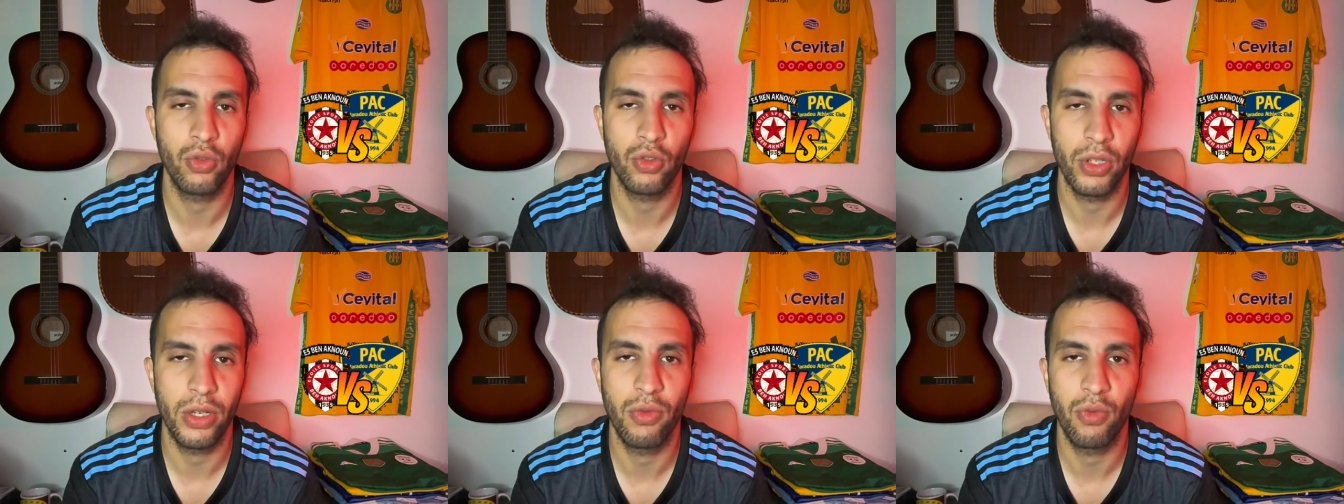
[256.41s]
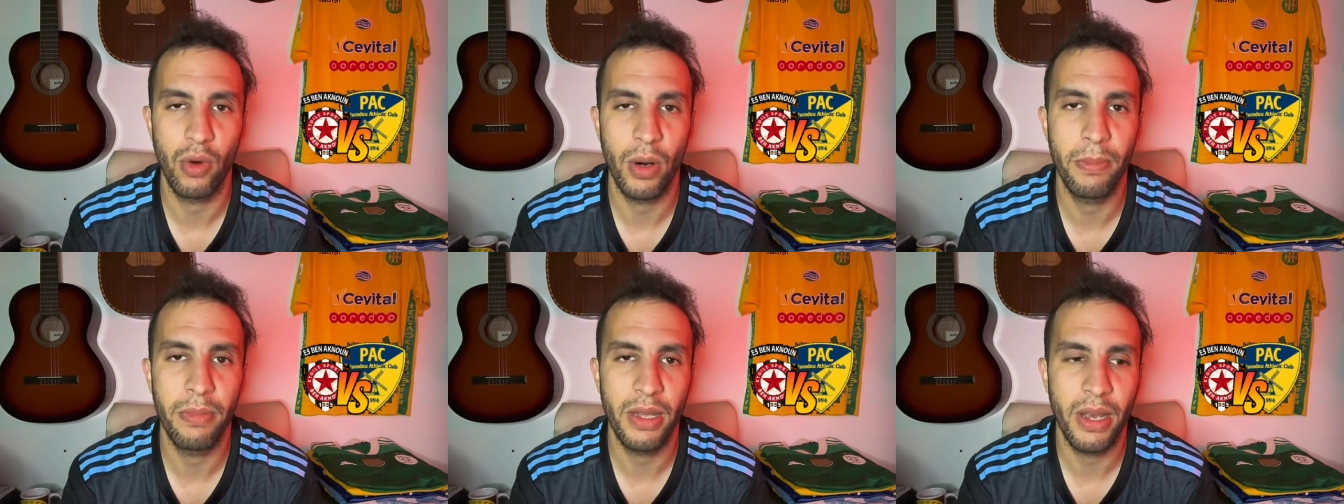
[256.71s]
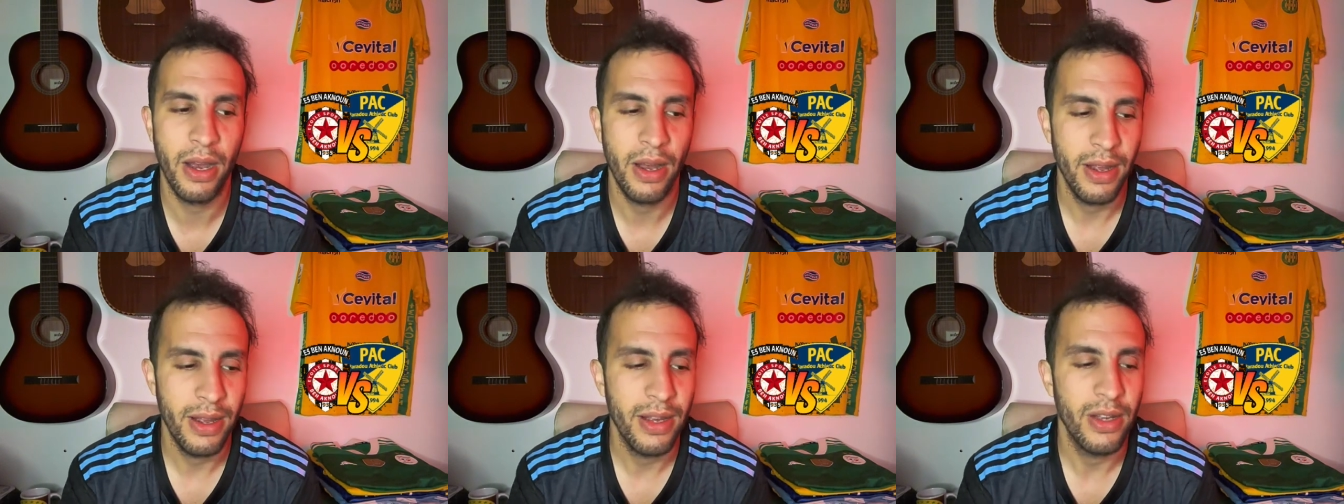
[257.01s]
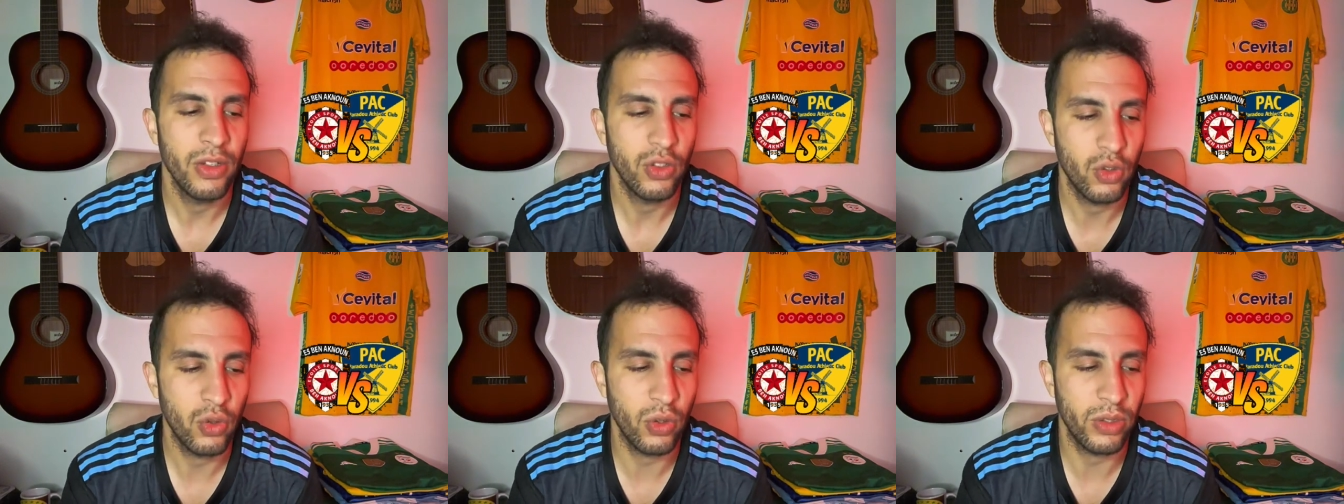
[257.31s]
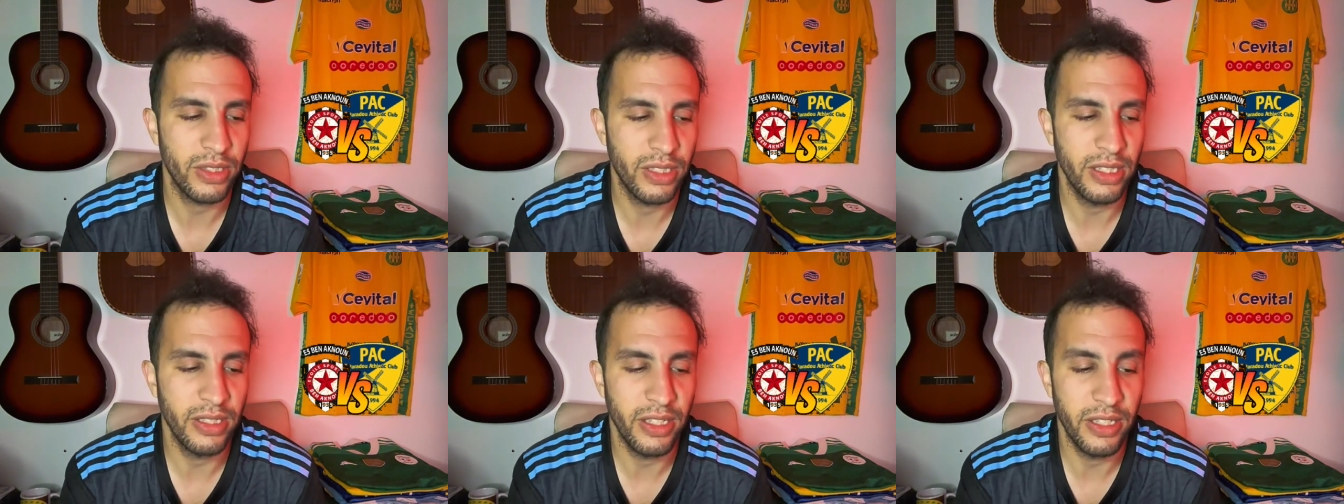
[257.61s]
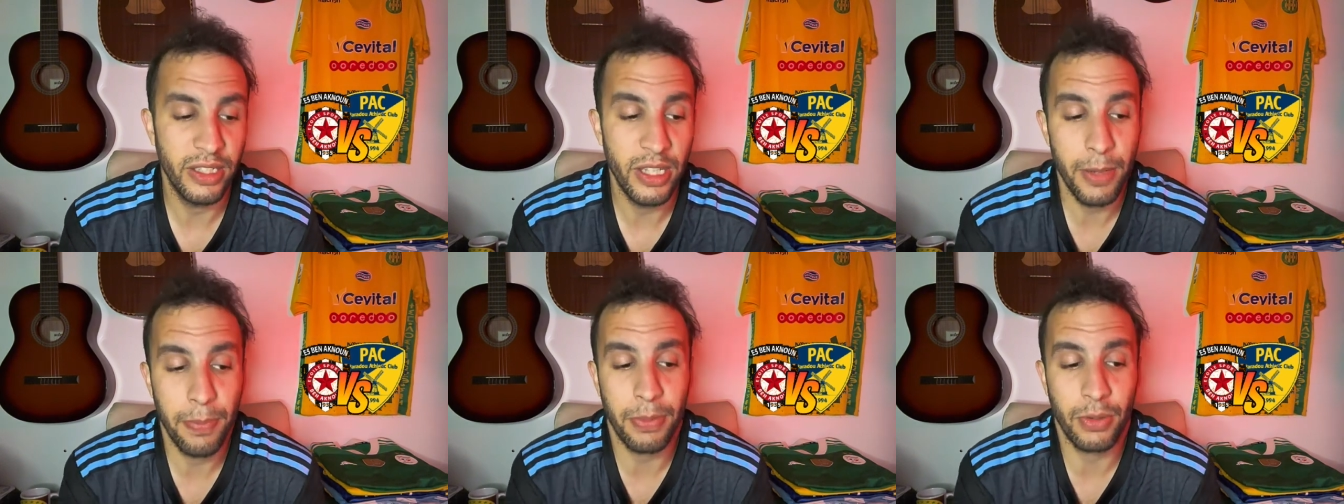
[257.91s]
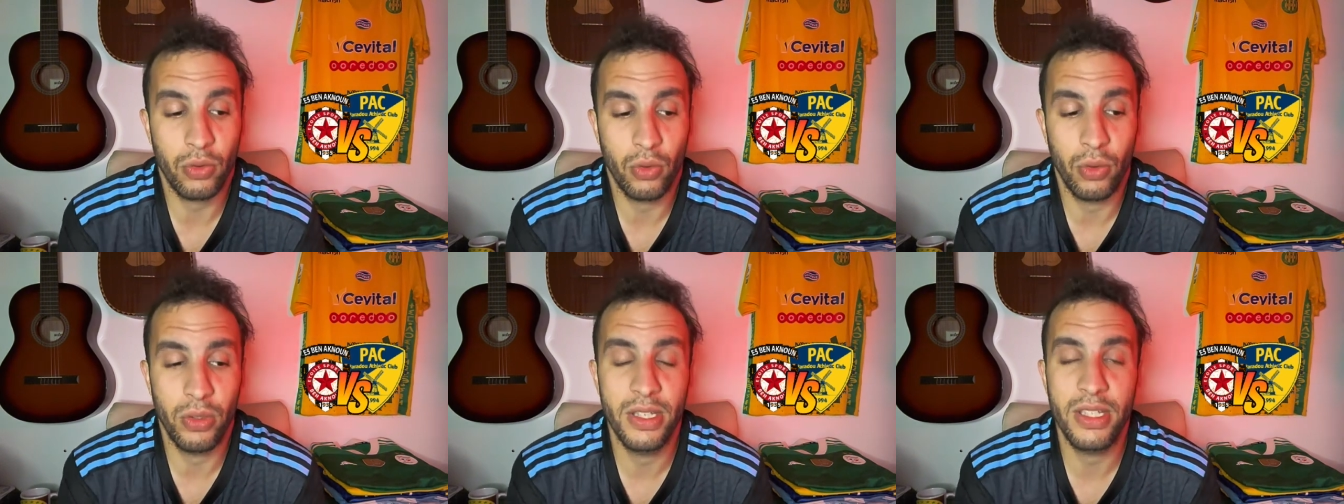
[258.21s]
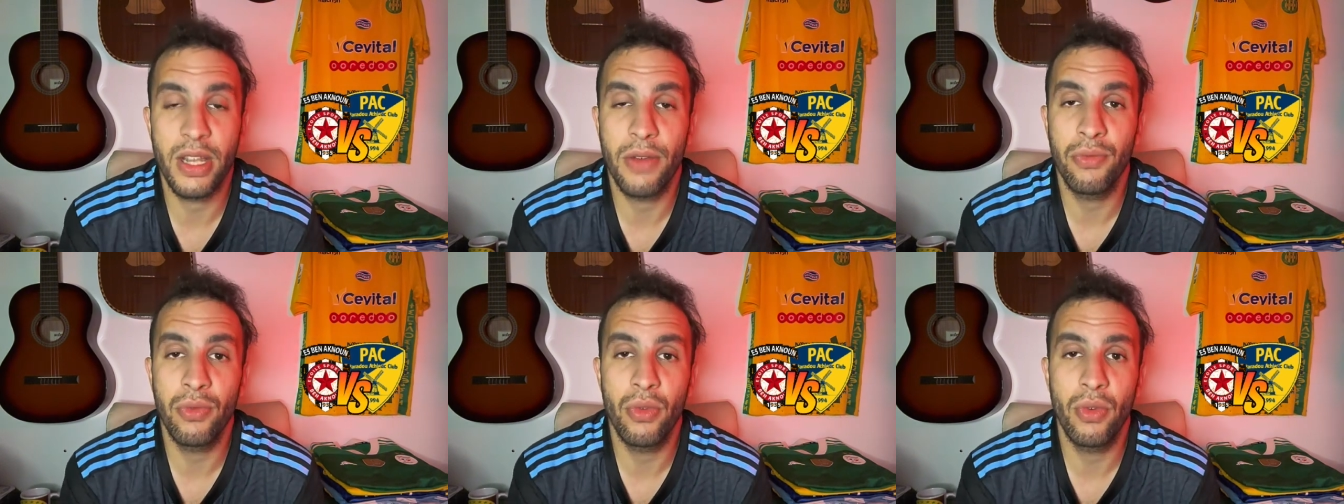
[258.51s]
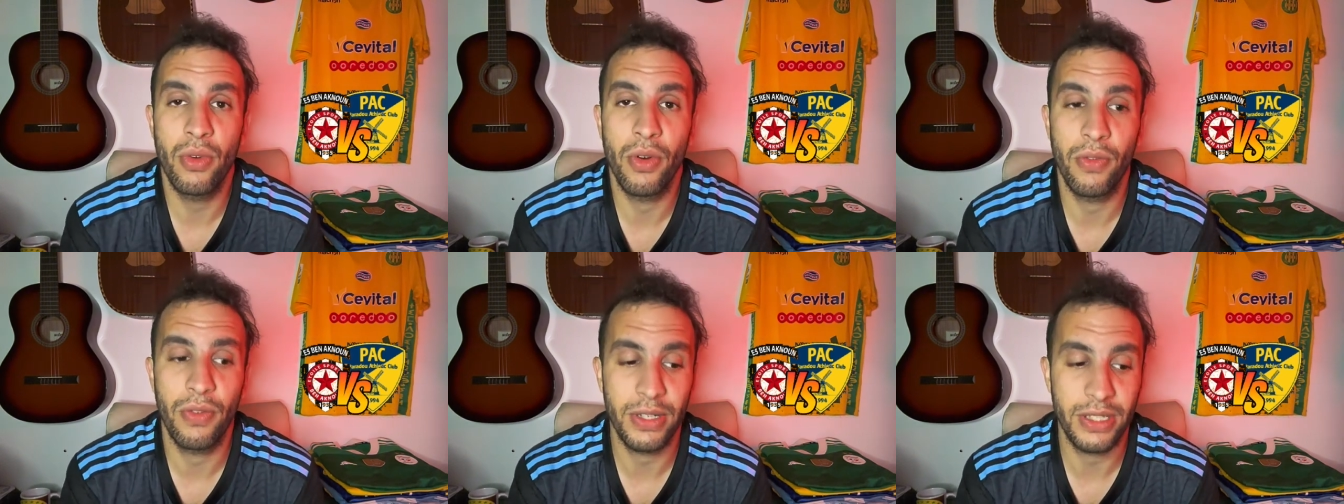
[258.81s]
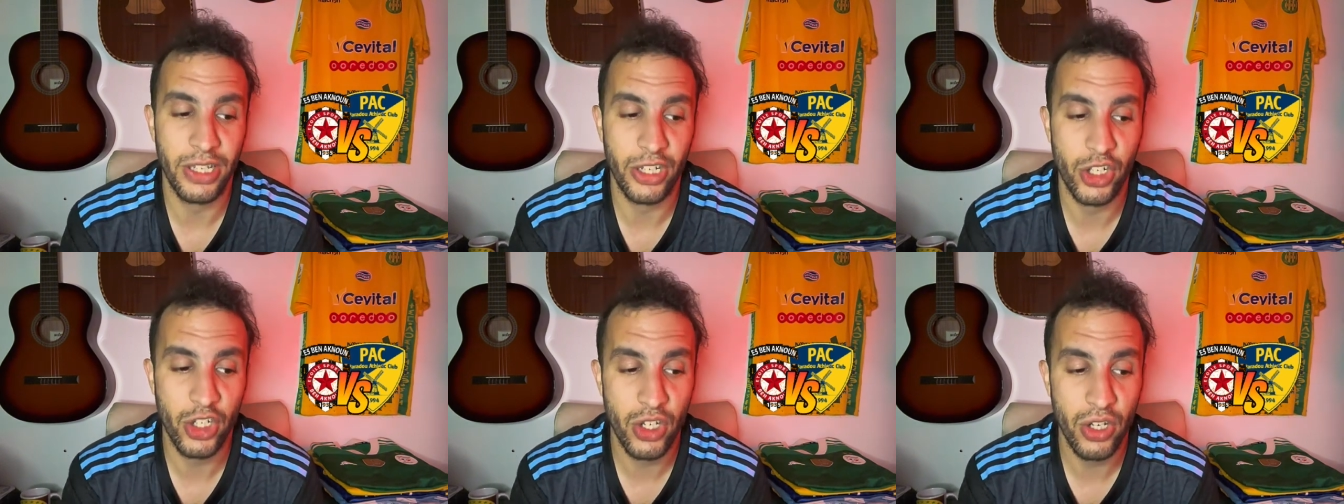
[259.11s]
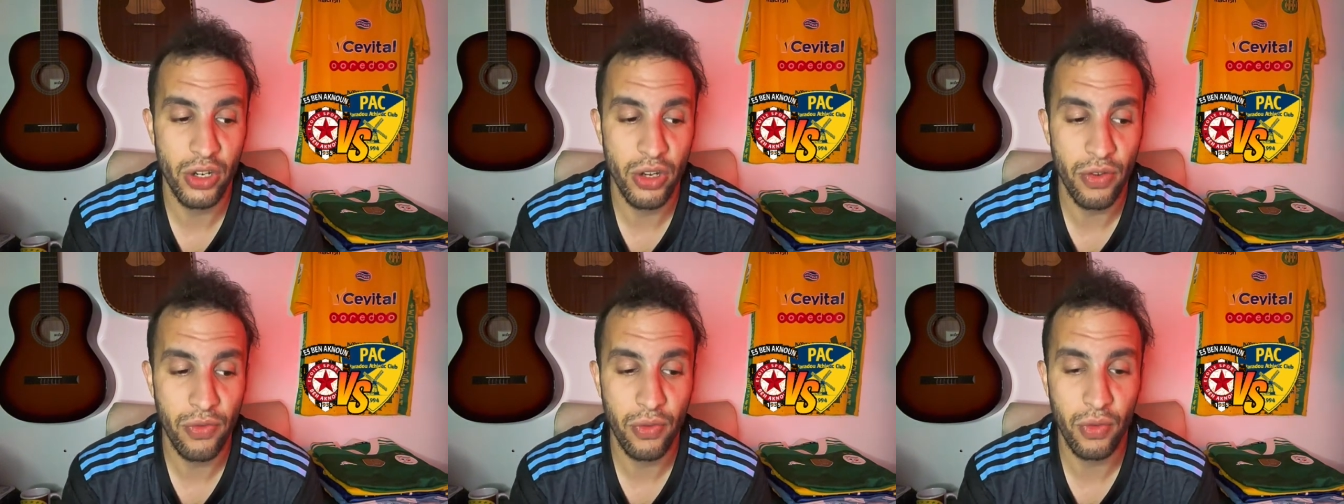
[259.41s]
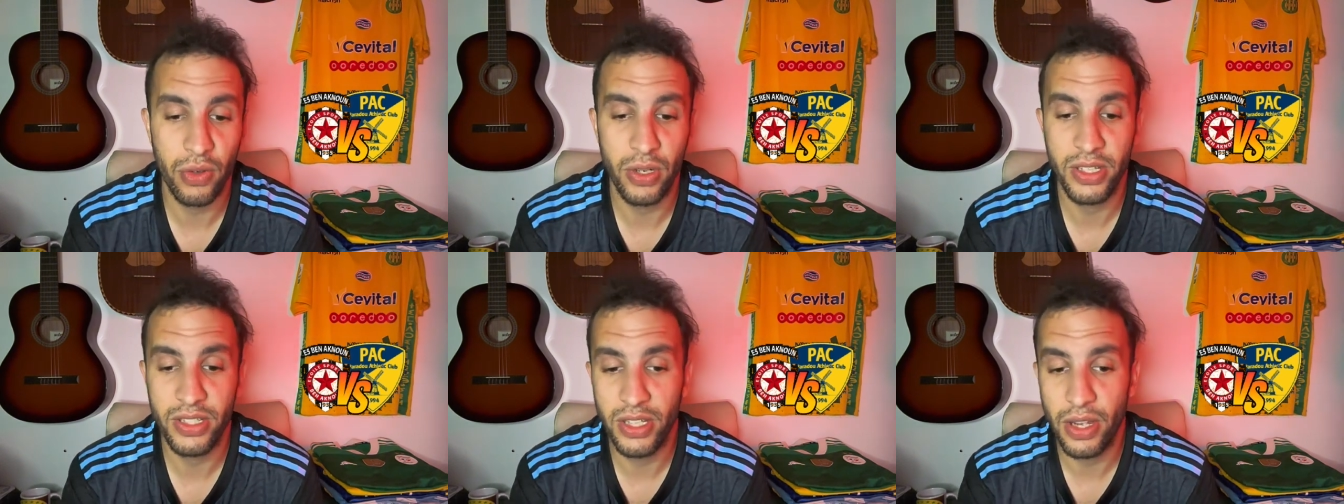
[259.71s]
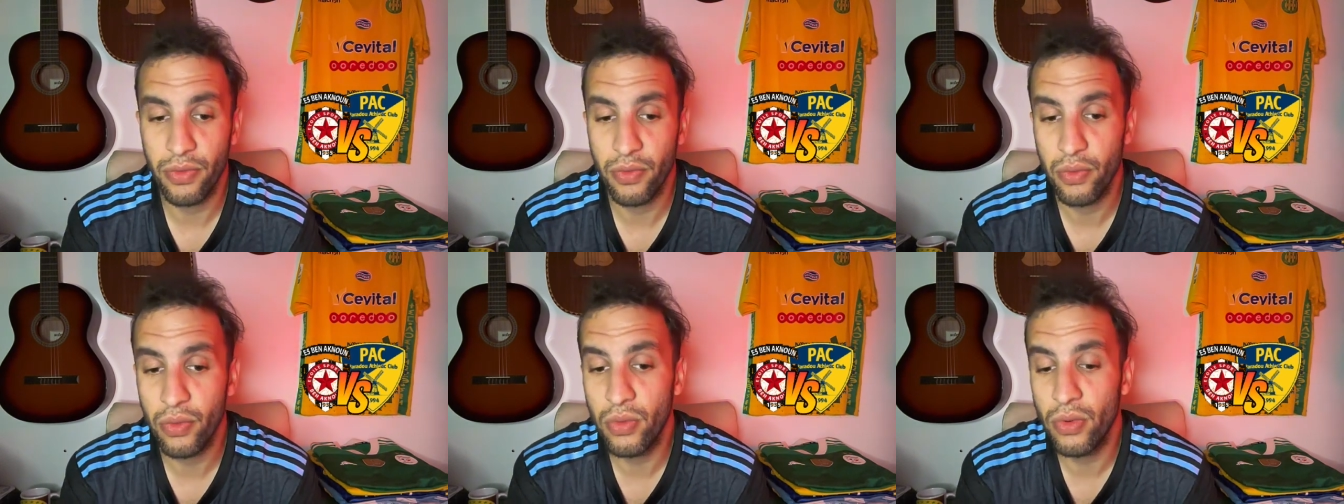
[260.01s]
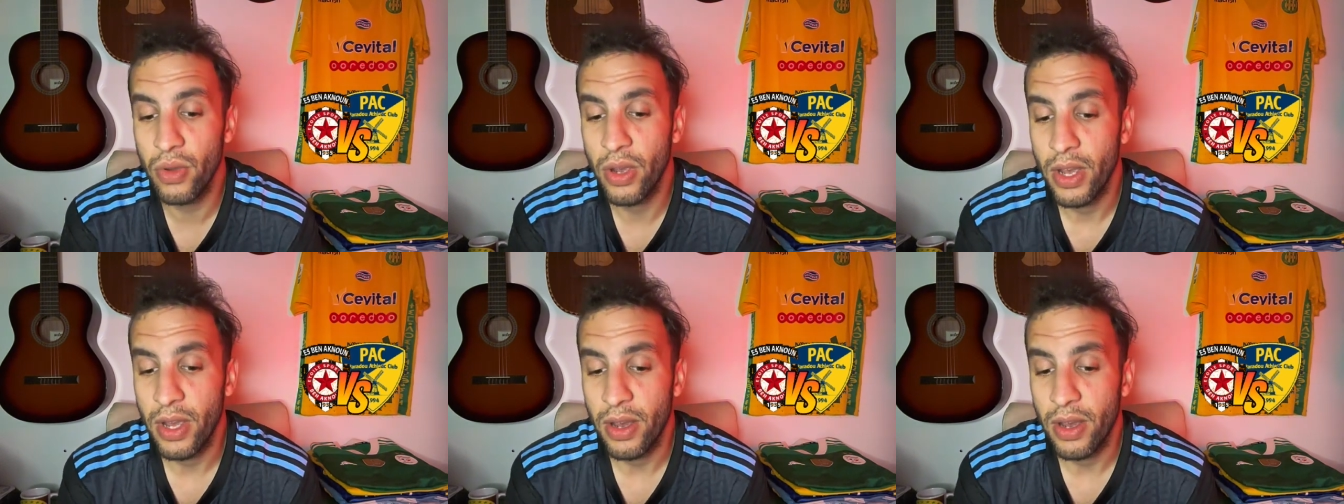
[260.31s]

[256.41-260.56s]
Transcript: Je les vois bien sortir des tirs parce qu'on les a vus euh, face à Schleff, on les a vus